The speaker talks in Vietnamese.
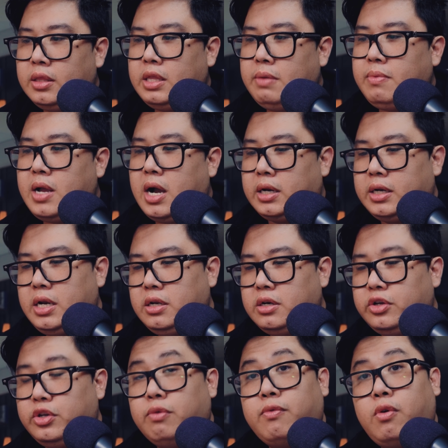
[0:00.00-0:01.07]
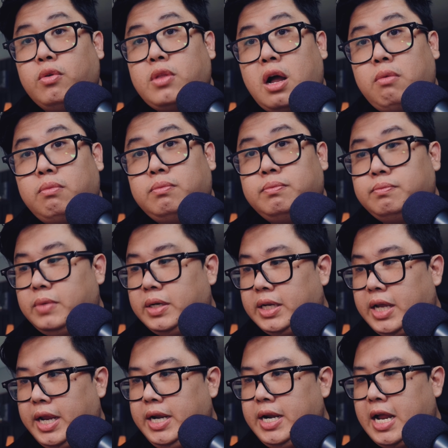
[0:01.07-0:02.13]
tiếp cận đến người dùng phổ thông. Mình
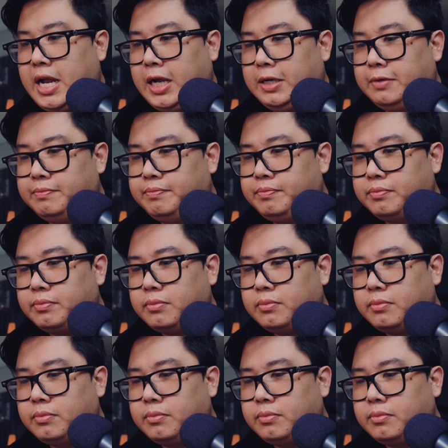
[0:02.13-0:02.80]
nghĩ rằng